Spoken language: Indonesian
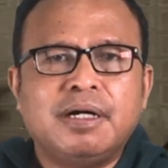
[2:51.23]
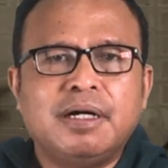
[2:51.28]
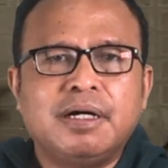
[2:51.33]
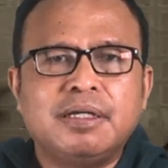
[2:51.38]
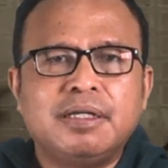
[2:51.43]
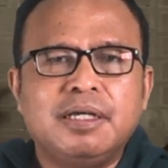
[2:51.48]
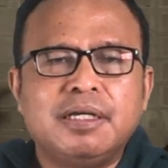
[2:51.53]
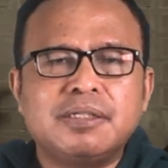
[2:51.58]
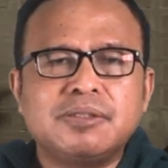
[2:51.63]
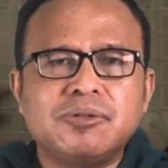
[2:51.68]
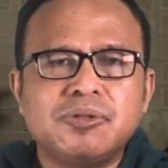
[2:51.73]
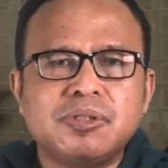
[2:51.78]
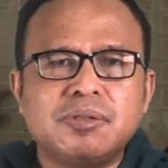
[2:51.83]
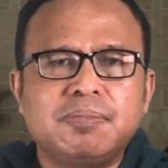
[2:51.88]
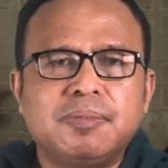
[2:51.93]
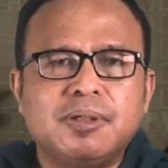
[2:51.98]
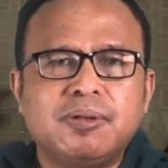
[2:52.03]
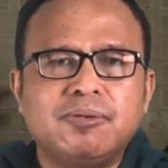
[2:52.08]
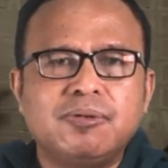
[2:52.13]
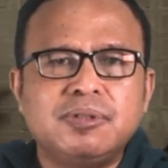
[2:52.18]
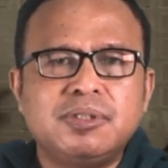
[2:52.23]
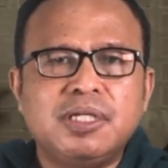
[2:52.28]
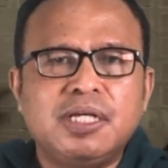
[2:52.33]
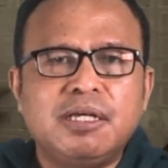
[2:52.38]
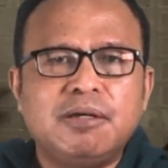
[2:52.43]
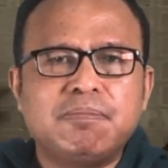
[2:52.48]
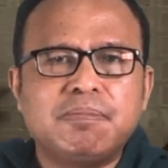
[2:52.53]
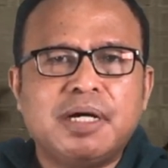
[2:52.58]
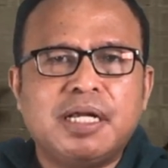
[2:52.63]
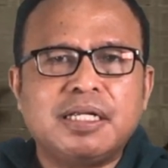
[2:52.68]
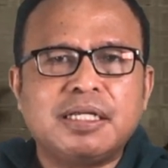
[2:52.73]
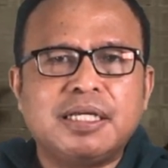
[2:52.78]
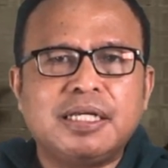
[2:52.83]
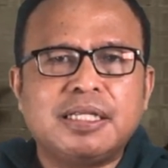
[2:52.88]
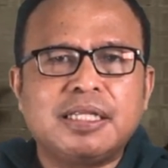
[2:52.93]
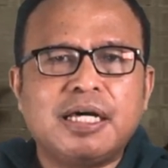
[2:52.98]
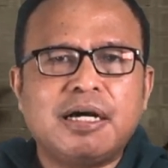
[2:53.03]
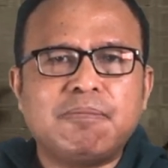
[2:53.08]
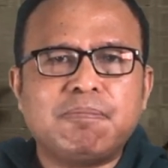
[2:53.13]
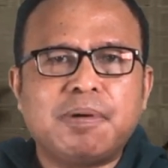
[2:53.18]
Yesus menguji iman
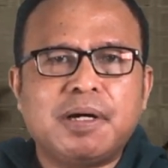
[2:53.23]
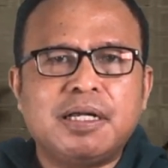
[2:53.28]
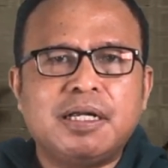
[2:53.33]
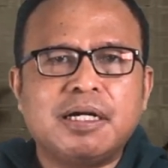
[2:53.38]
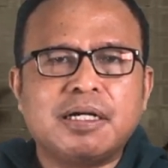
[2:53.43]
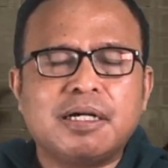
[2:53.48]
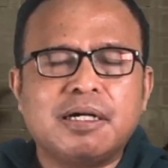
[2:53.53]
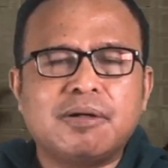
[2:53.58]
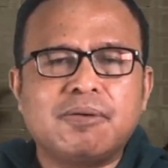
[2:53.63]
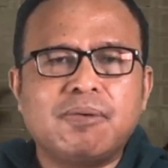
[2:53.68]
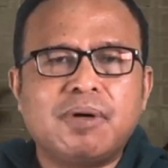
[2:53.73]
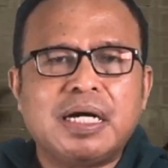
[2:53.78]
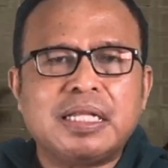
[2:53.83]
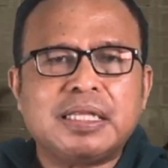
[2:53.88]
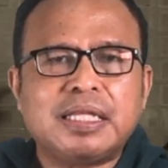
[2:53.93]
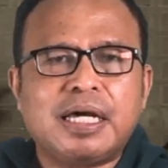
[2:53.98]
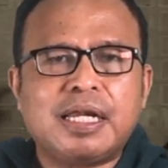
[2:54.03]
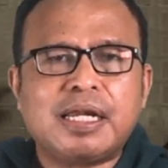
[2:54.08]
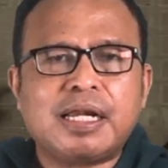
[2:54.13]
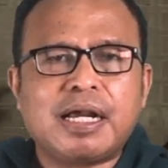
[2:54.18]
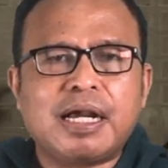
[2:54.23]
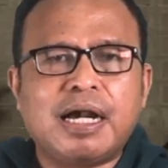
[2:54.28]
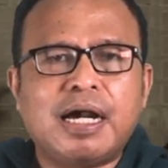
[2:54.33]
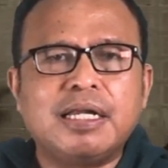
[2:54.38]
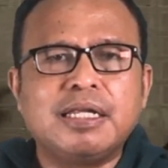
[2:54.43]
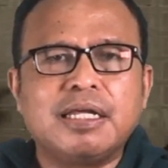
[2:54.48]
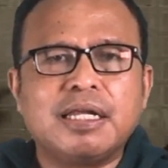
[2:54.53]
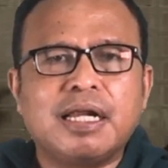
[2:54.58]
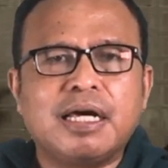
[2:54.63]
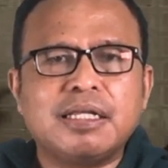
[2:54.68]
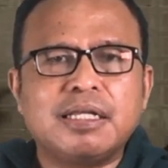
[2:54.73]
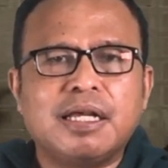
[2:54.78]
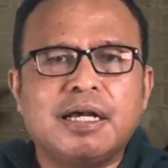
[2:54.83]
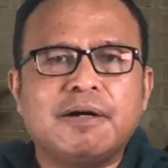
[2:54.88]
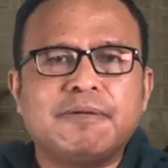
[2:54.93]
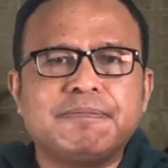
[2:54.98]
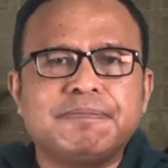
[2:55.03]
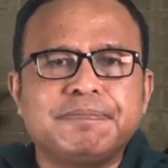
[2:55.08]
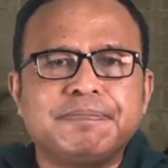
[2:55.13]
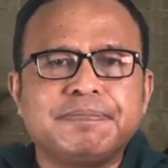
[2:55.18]
kita pada kekuatan
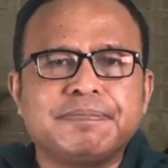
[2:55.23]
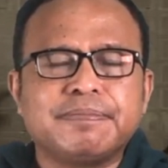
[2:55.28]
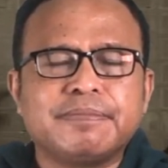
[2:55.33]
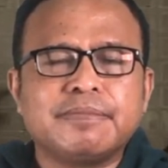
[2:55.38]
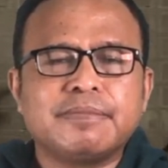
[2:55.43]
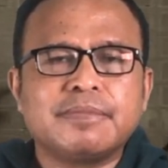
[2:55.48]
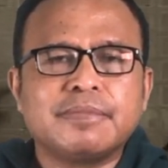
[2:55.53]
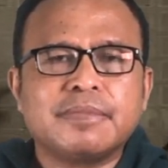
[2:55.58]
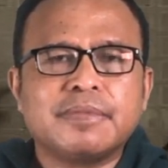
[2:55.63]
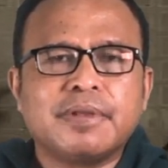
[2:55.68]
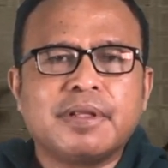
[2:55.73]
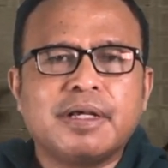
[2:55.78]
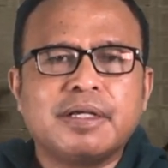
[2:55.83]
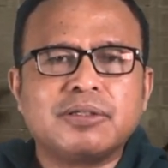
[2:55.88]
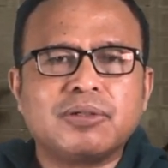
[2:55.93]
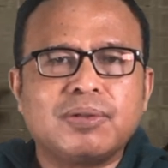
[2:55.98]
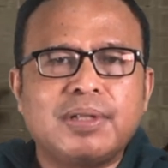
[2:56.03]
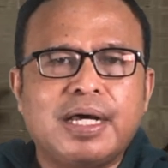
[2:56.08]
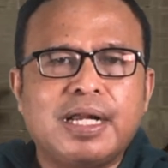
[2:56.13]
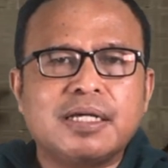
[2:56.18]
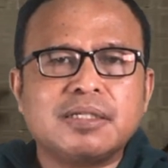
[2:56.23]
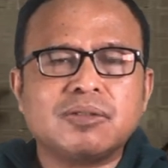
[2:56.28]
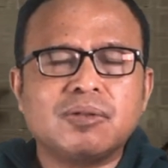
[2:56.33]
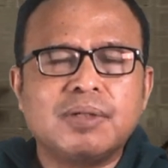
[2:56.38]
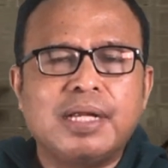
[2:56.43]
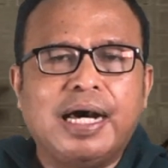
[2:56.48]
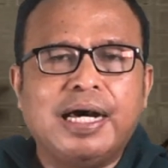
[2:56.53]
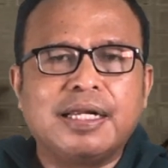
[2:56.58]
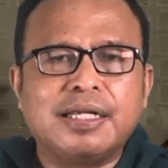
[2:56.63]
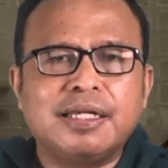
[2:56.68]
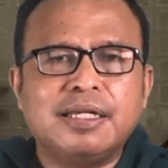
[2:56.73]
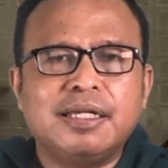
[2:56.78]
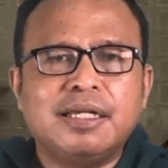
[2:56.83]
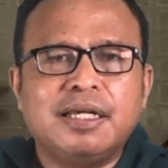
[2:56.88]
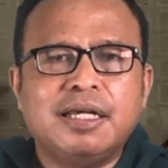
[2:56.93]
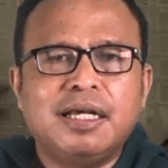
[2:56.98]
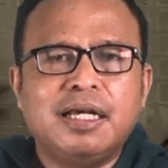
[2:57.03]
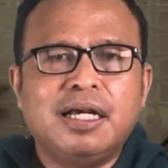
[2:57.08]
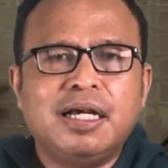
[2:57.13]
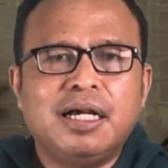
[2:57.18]
kehadirannya. Saudara-saudari,
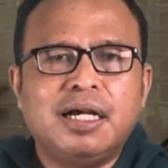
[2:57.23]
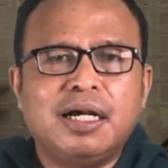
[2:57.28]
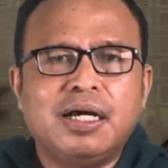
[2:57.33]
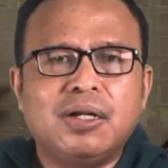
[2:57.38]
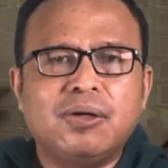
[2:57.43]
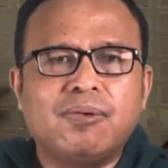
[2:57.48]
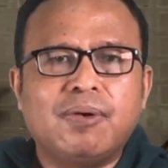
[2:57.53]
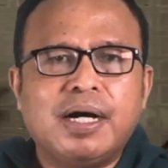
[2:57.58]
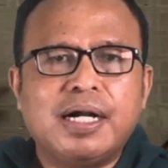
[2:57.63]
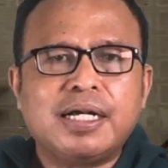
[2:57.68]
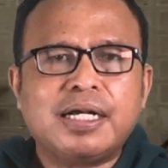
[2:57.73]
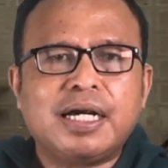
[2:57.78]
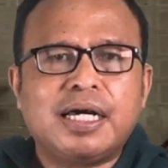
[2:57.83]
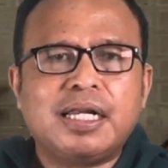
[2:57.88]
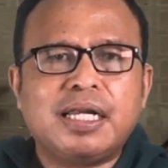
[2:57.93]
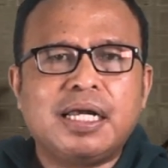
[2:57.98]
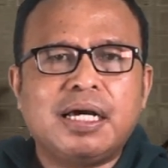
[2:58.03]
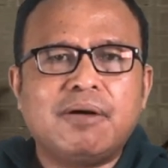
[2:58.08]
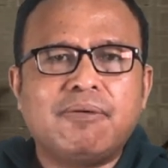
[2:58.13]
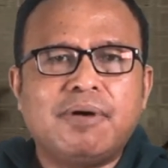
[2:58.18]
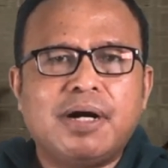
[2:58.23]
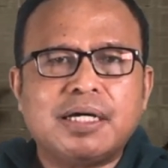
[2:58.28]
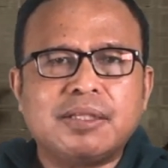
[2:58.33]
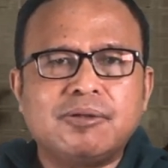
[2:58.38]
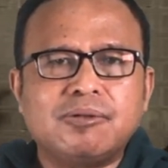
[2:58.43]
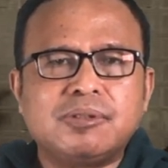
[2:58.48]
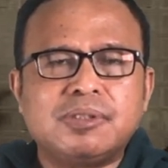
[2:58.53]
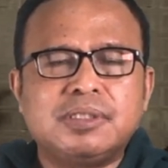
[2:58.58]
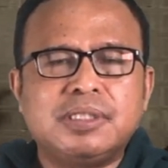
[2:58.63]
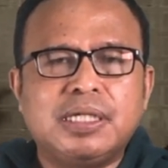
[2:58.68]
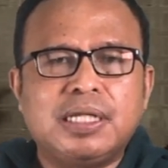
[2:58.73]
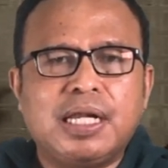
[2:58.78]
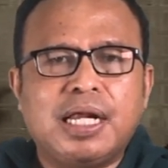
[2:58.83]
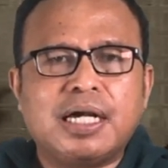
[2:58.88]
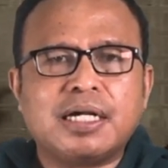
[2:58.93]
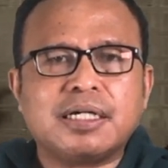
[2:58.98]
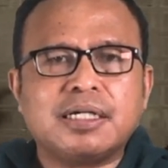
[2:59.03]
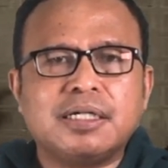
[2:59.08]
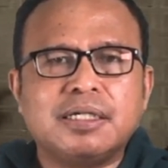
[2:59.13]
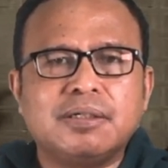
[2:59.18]
luangkanlah waktu
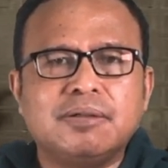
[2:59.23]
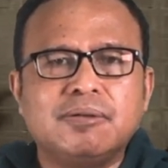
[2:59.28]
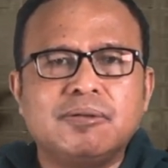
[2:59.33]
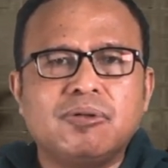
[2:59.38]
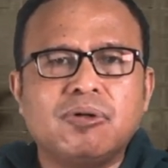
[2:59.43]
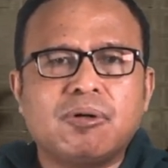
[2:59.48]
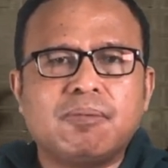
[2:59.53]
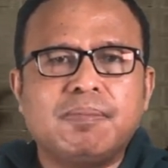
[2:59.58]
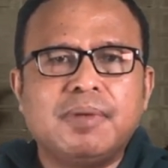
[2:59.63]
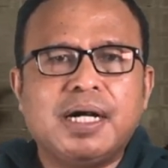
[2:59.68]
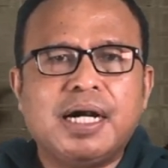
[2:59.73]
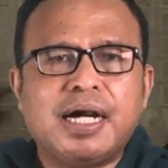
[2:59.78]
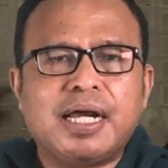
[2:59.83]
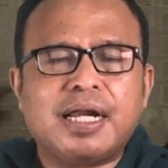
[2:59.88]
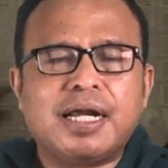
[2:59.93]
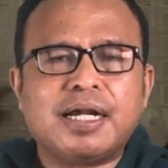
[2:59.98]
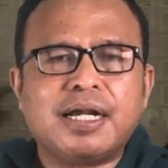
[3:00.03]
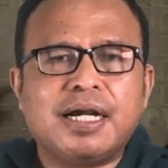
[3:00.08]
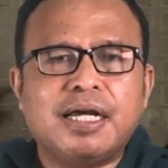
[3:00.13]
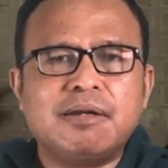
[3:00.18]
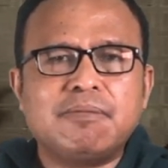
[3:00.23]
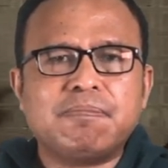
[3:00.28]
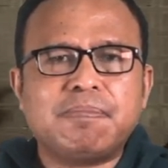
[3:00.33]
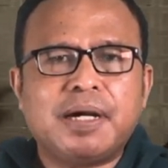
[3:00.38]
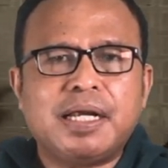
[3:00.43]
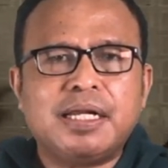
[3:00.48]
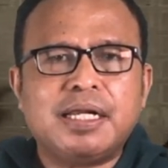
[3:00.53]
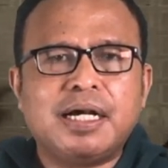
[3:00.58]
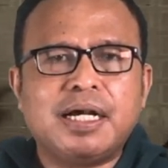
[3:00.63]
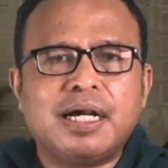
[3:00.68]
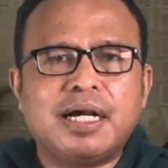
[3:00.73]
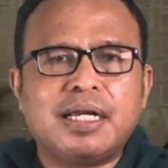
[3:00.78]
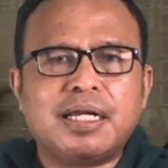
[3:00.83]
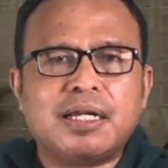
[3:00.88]
sejenak untuk mengarahkan pandangan